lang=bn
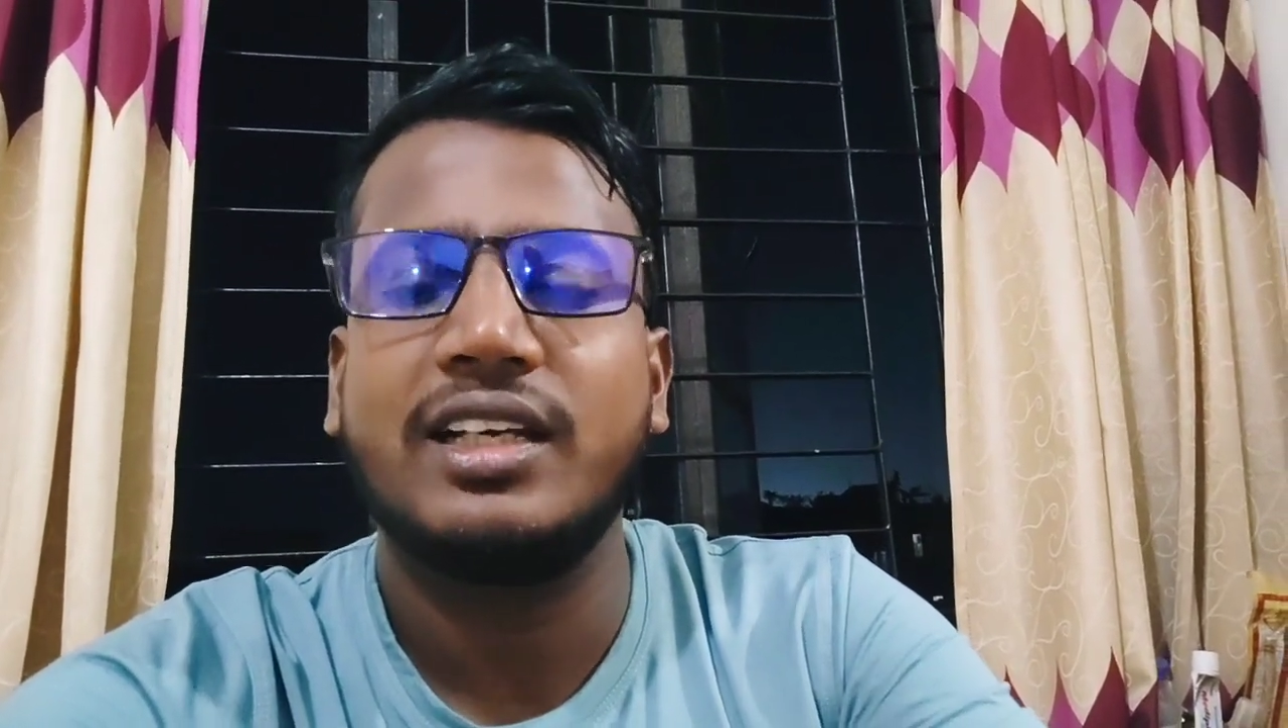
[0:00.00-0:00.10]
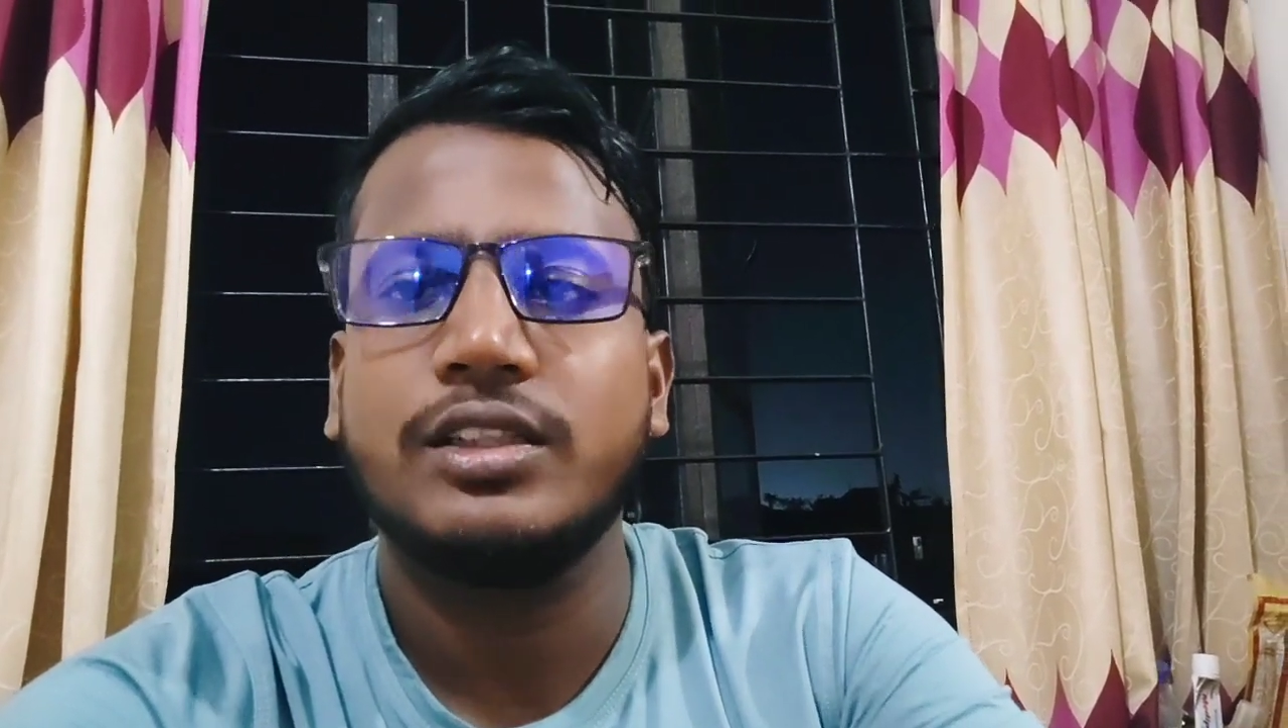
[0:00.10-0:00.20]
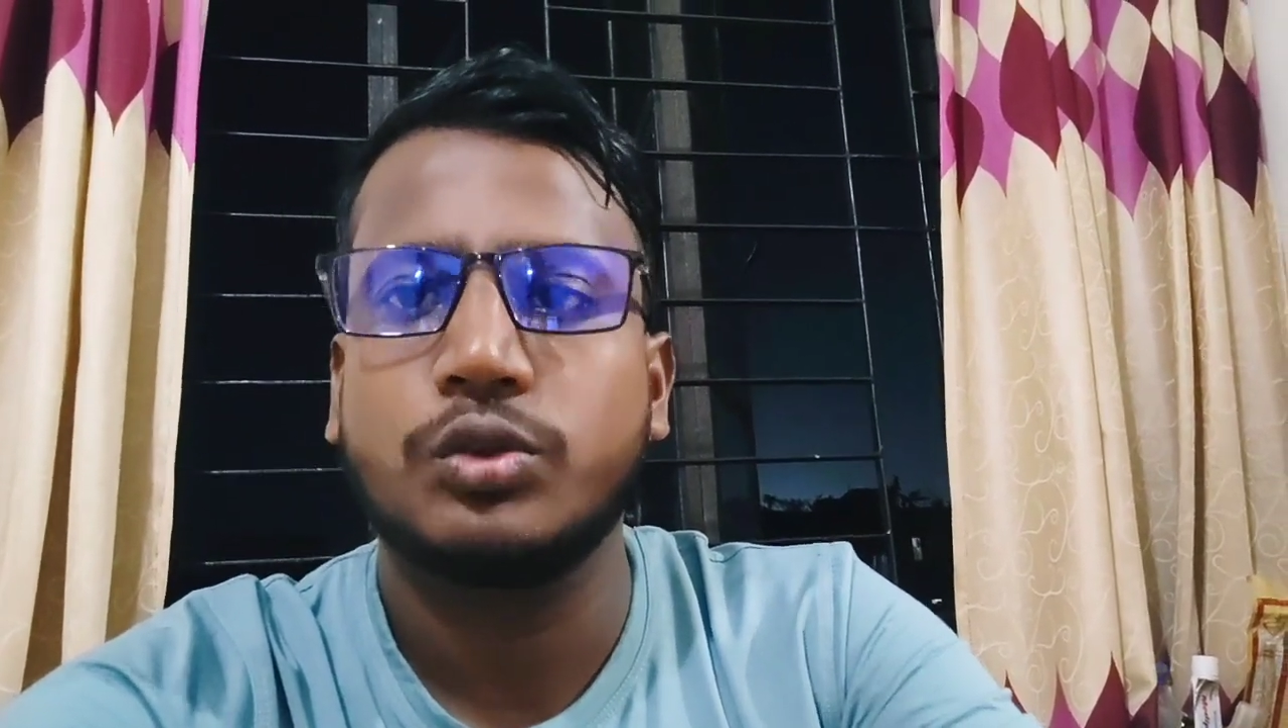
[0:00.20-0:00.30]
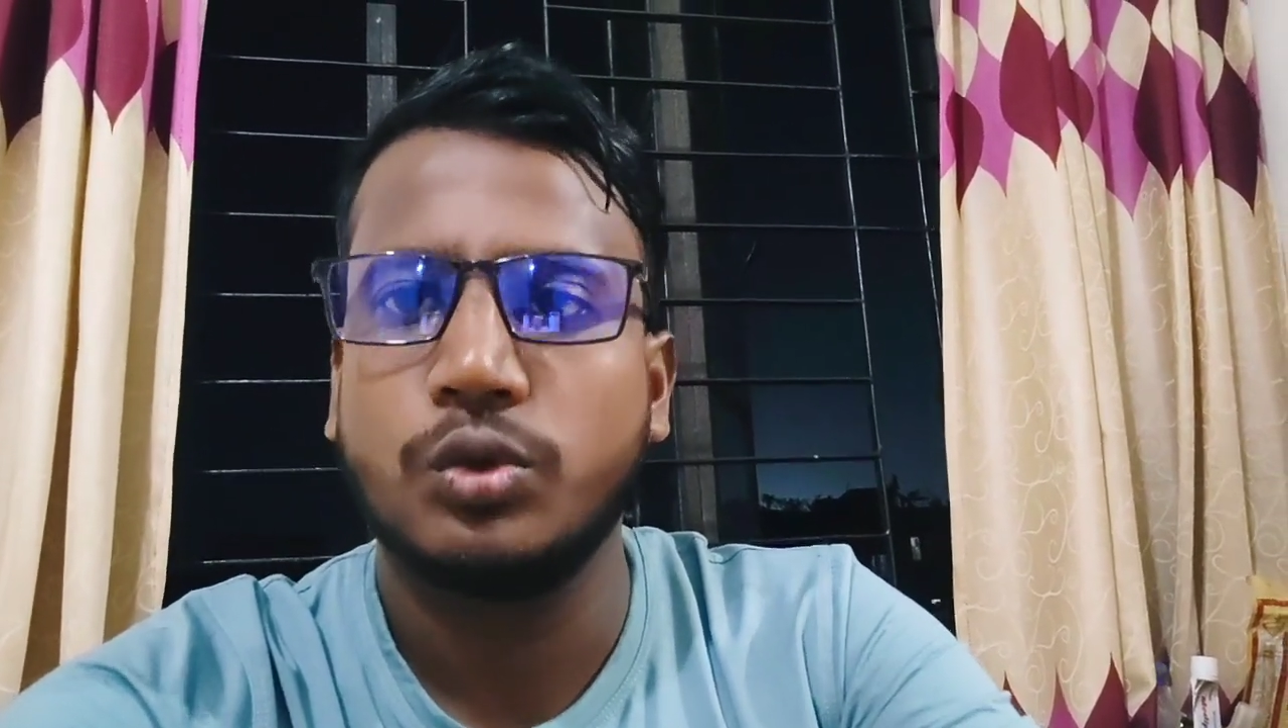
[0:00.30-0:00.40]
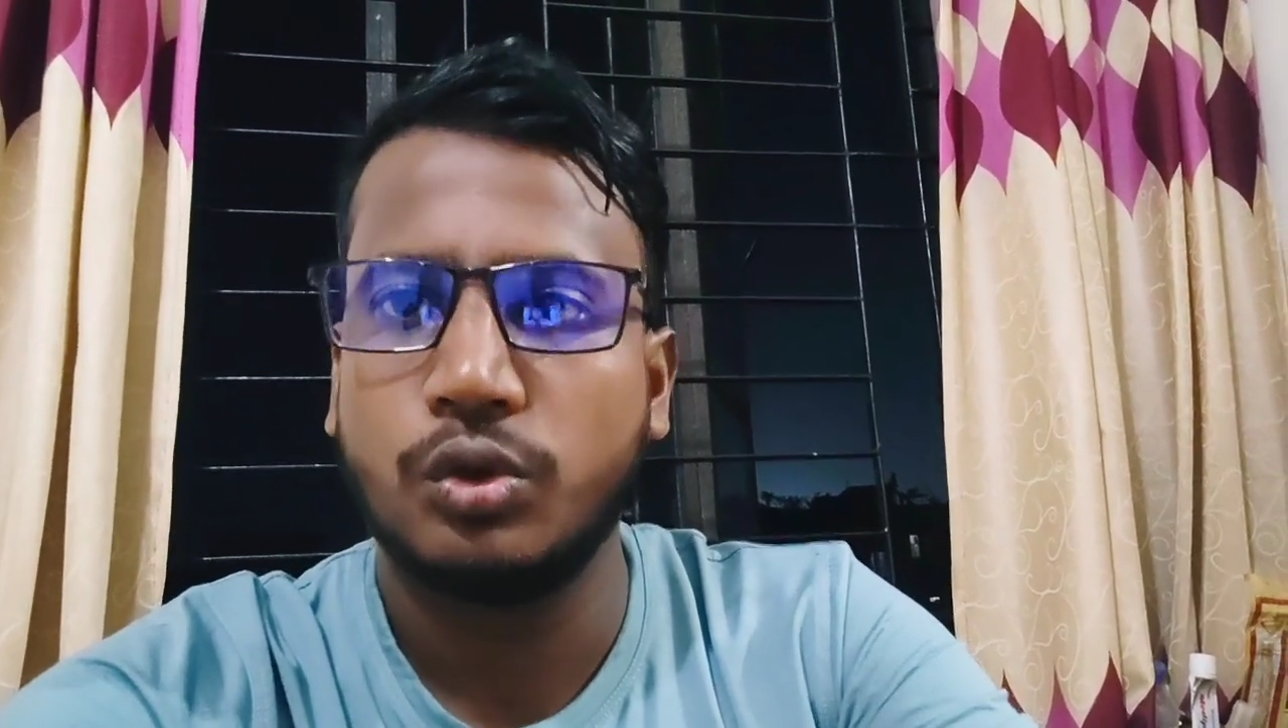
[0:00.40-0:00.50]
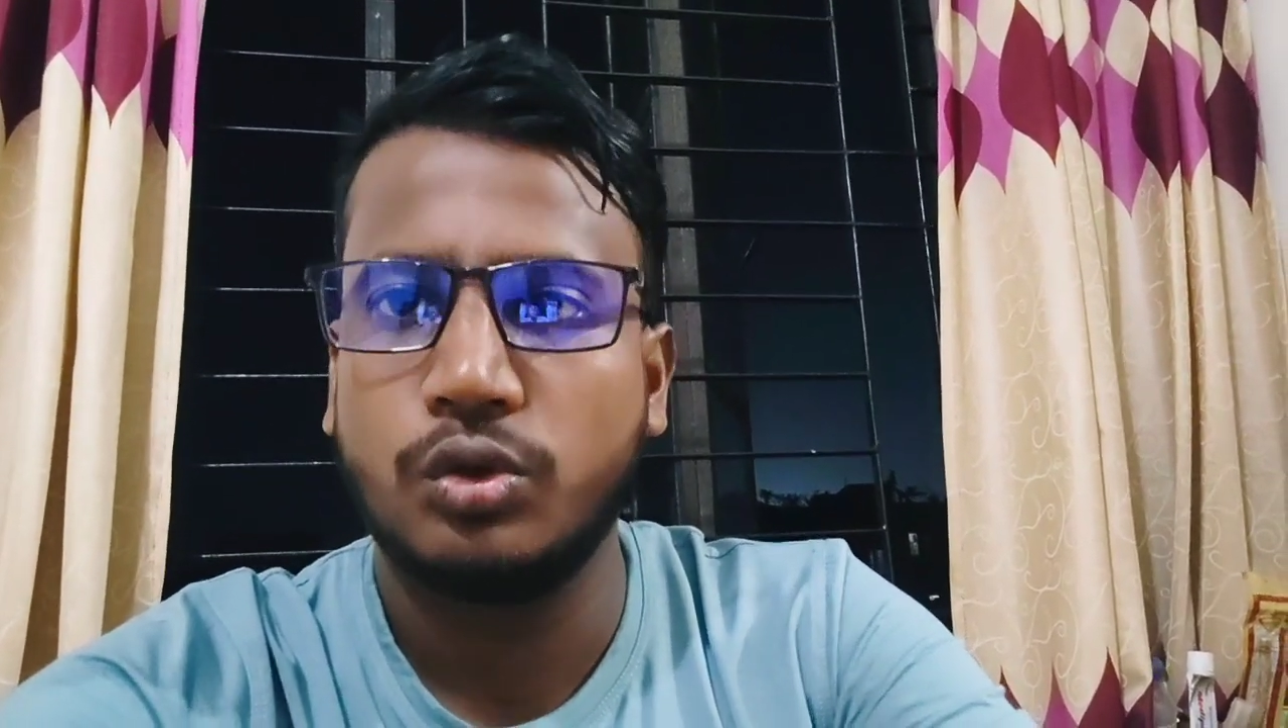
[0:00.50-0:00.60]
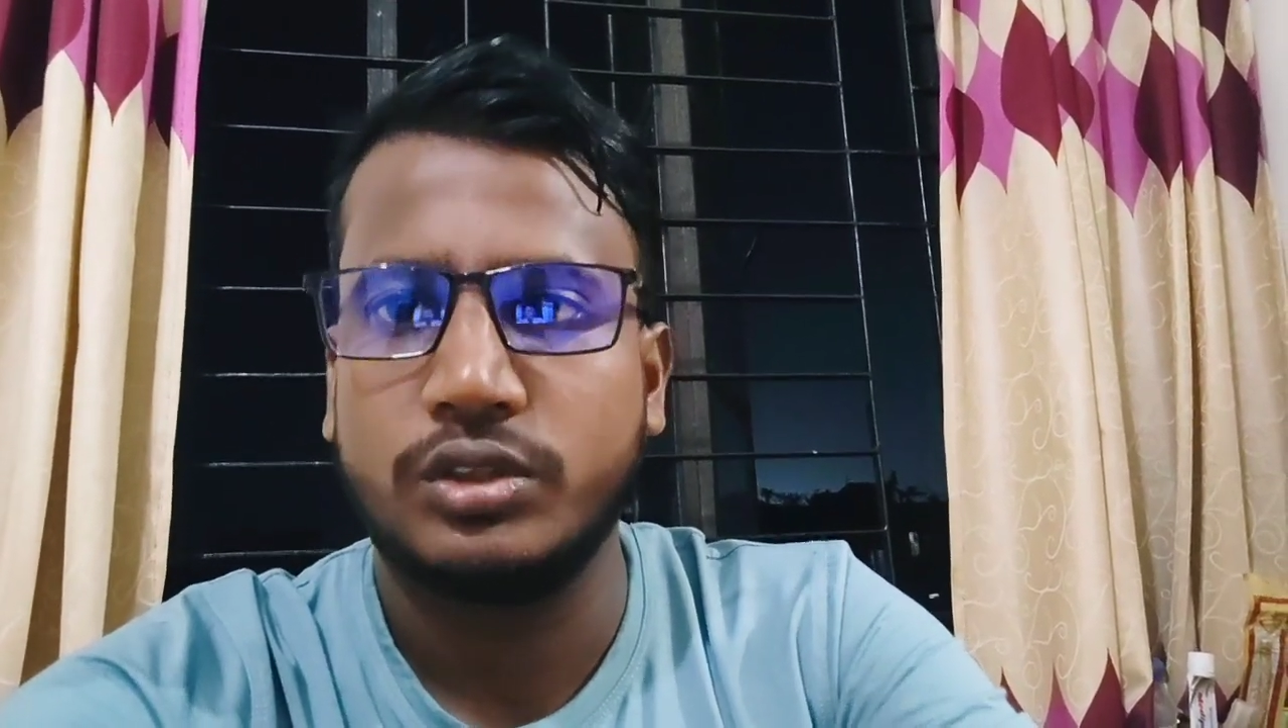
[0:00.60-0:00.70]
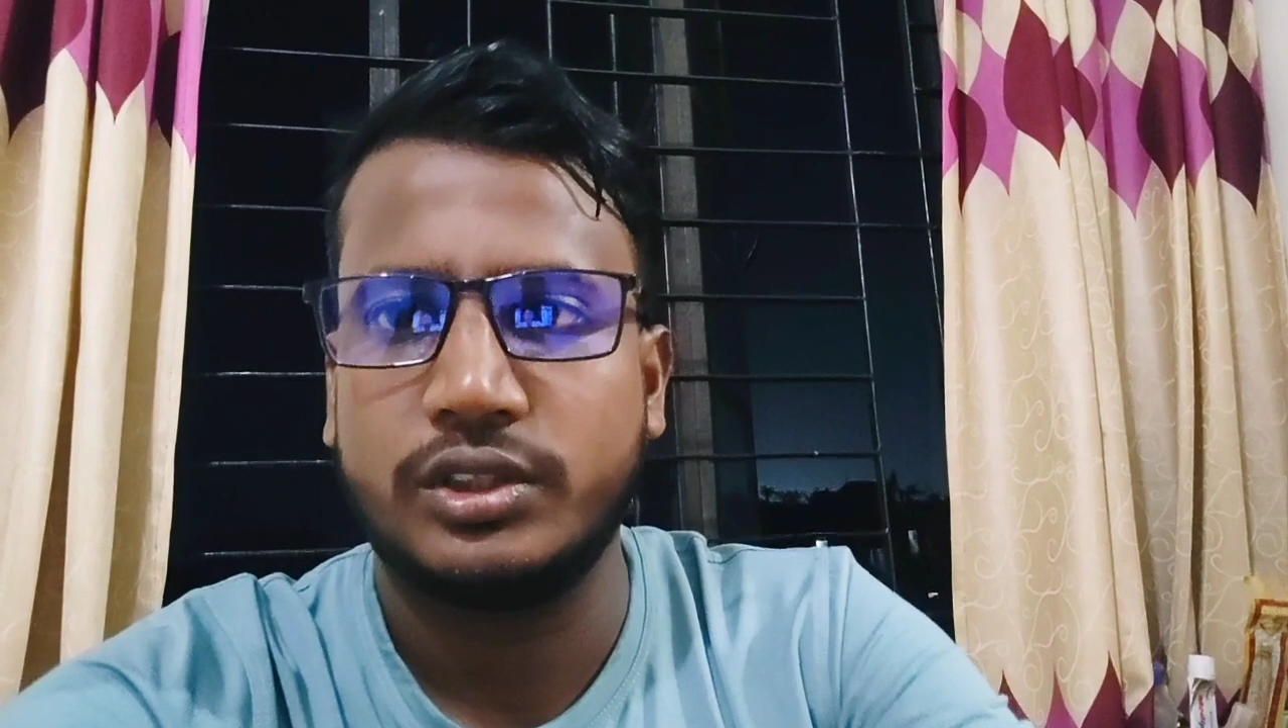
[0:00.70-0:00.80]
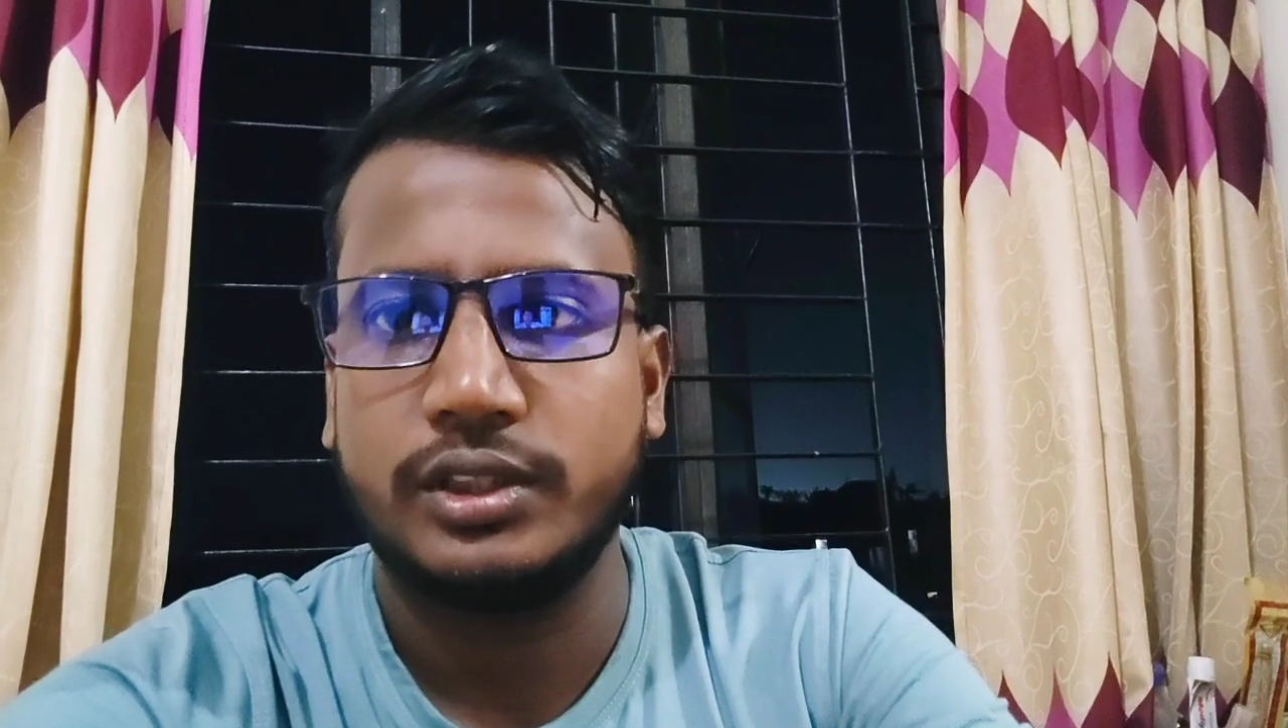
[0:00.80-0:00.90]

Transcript: স্কোর করছে